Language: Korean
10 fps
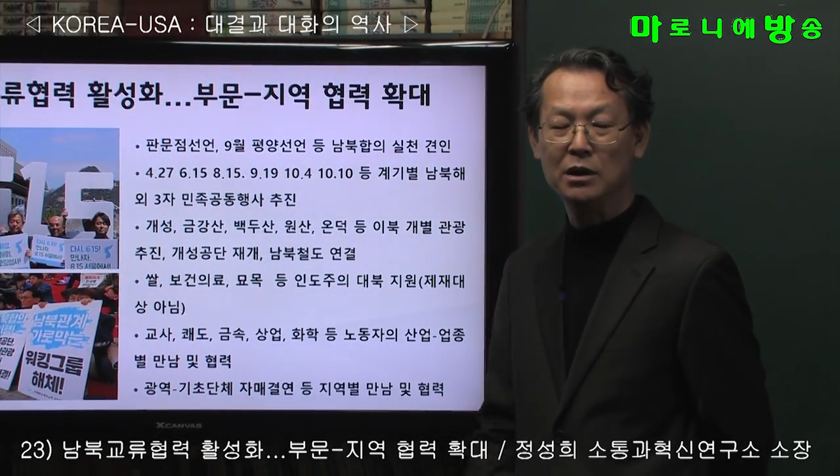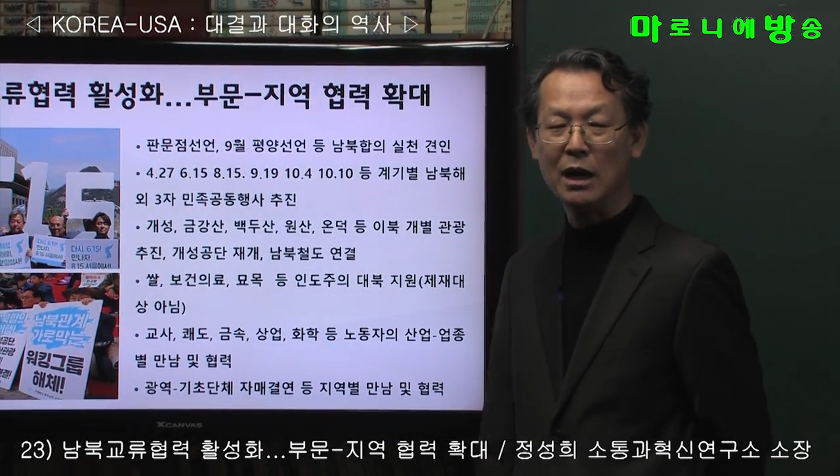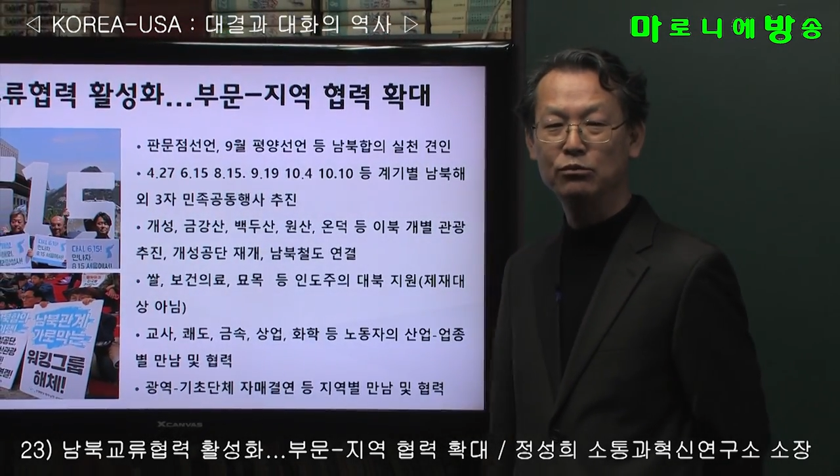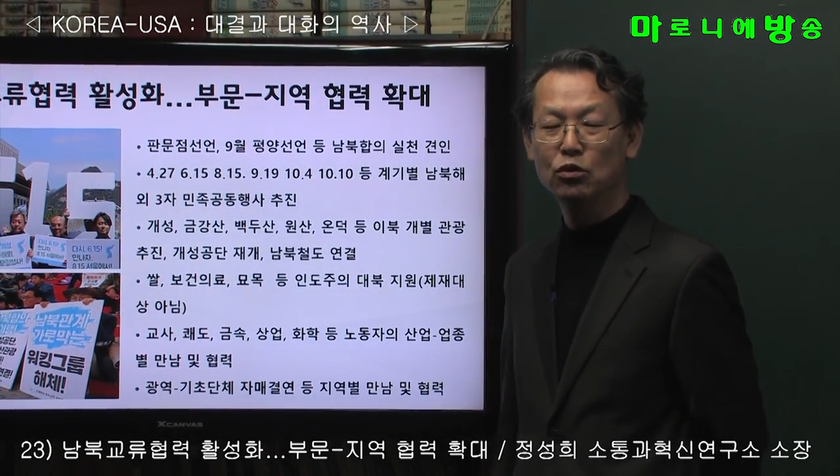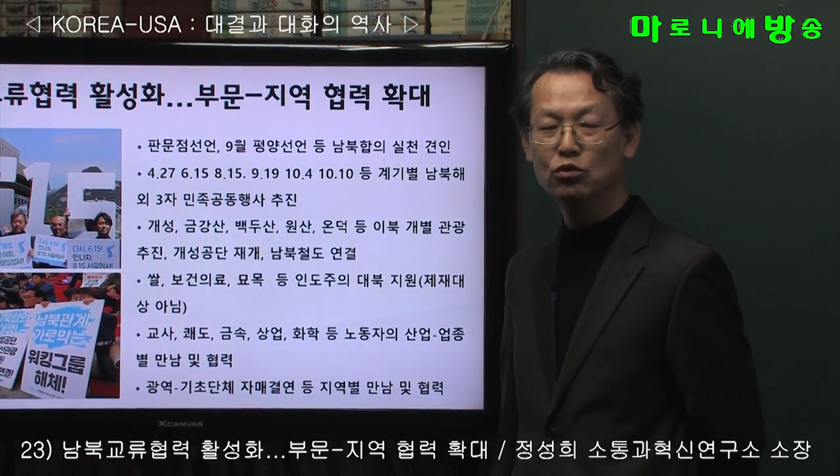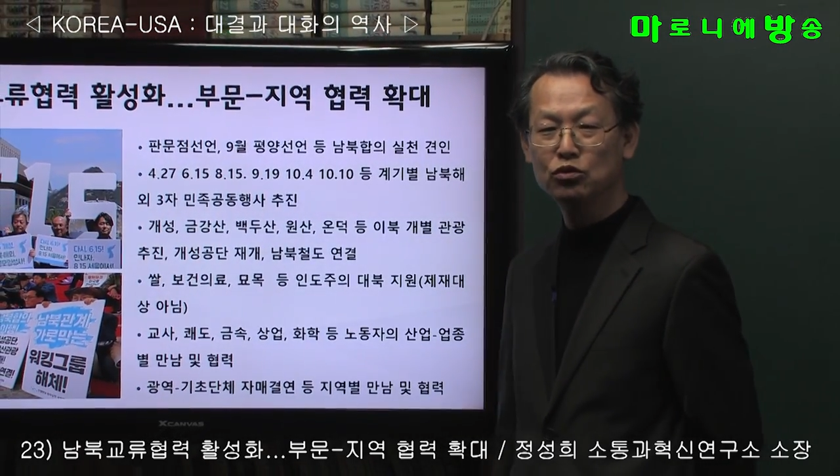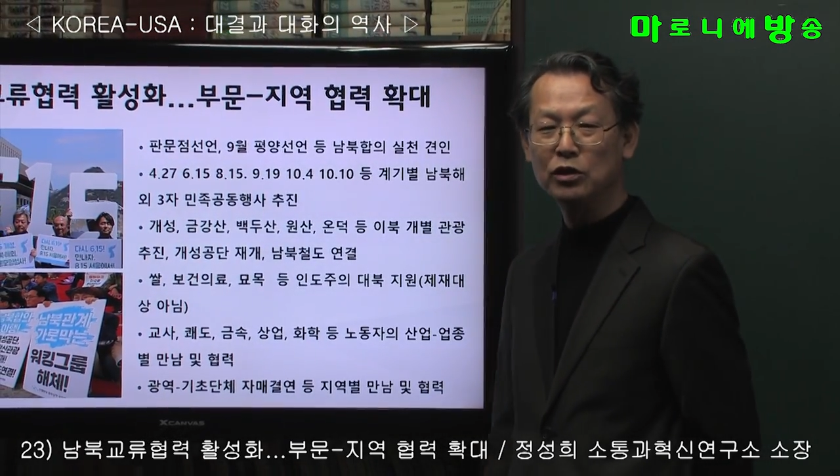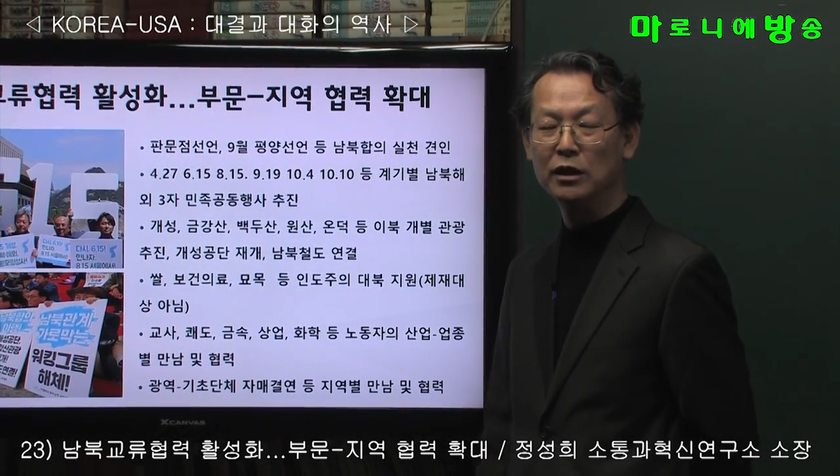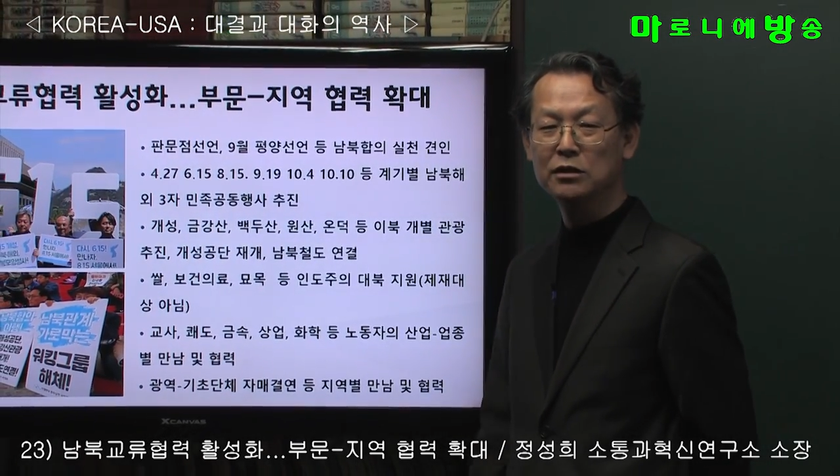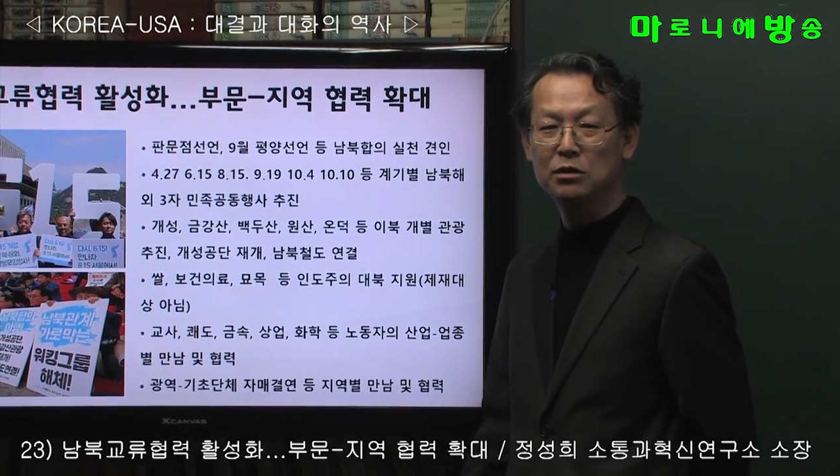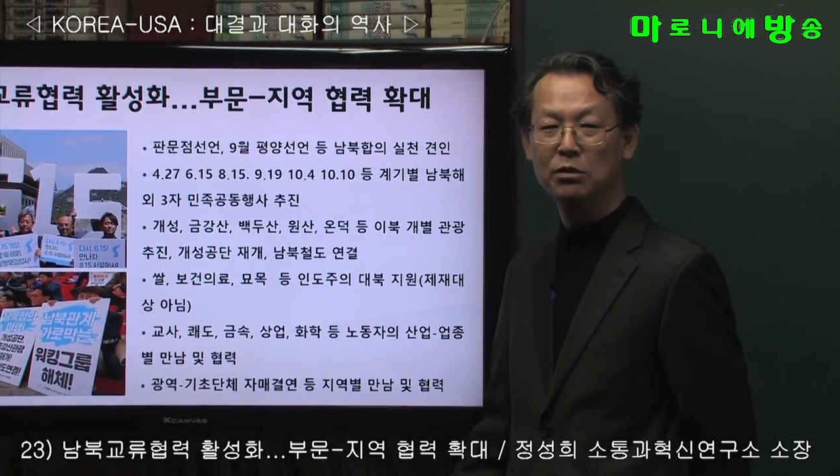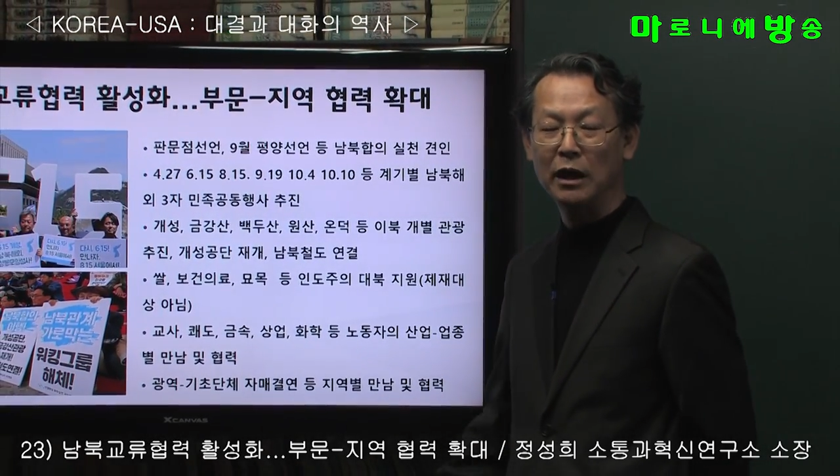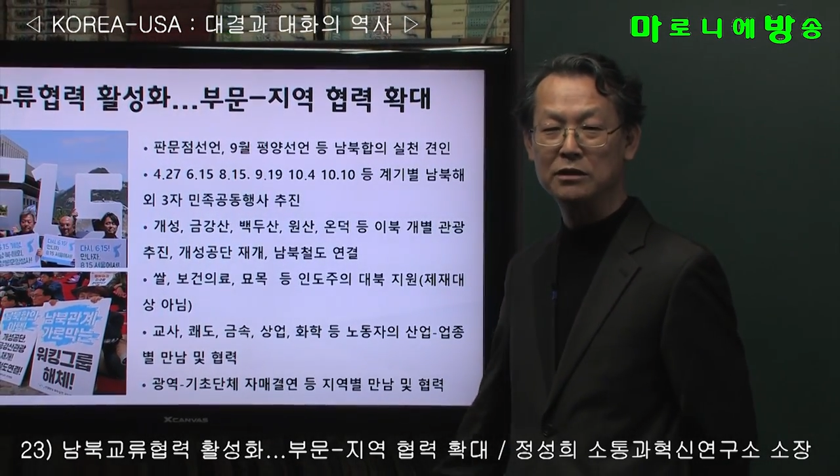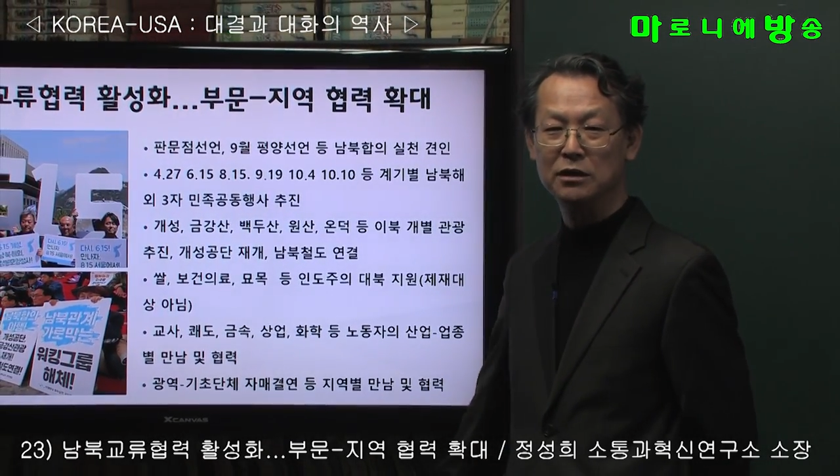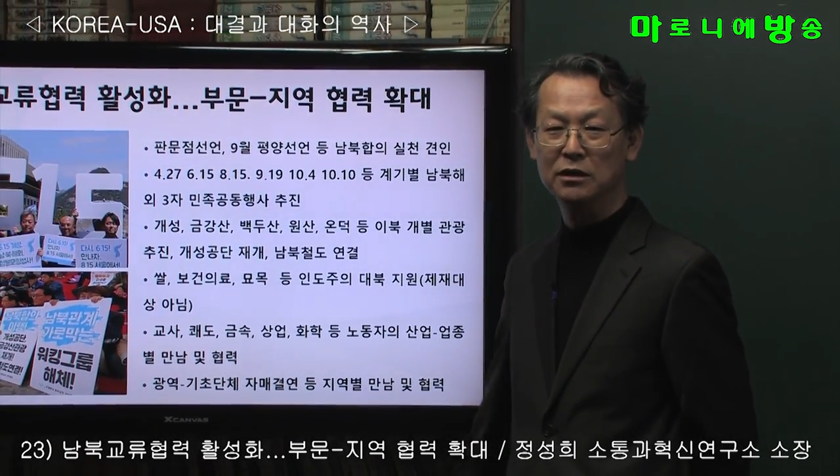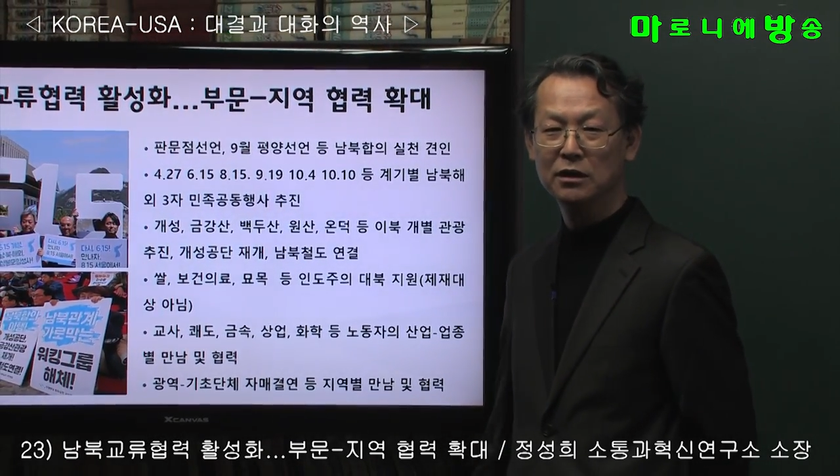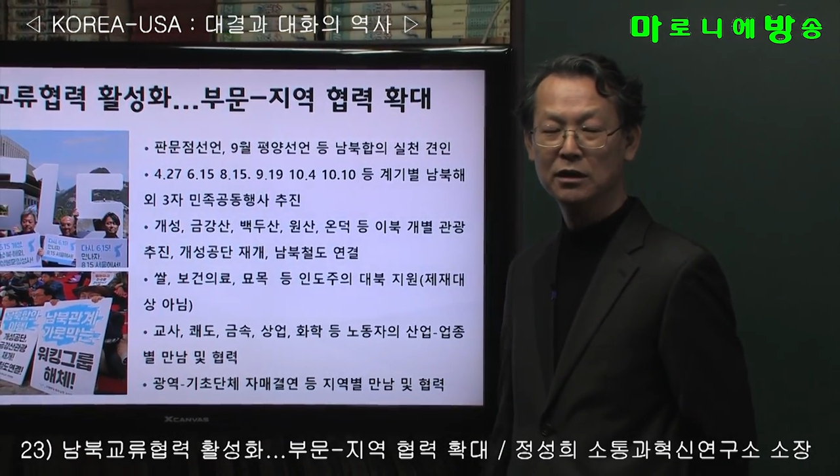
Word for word: 합동 군사 연습을 하지.